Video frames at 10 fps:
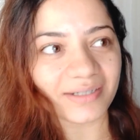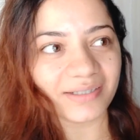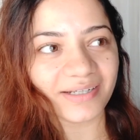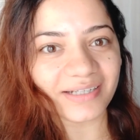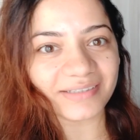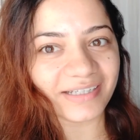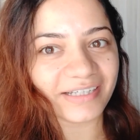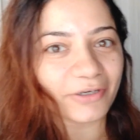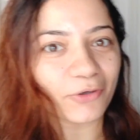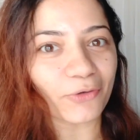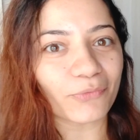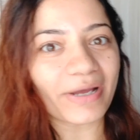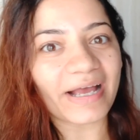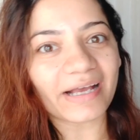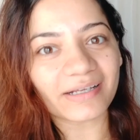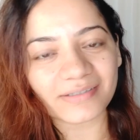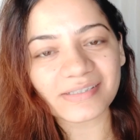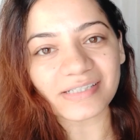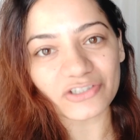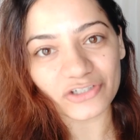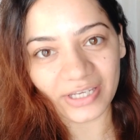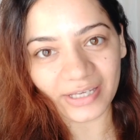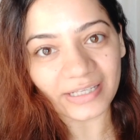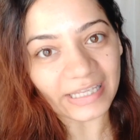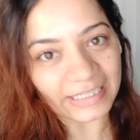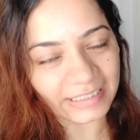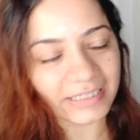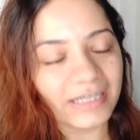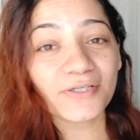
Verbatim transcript: कलर आता है और वो हैक सच है या नहीं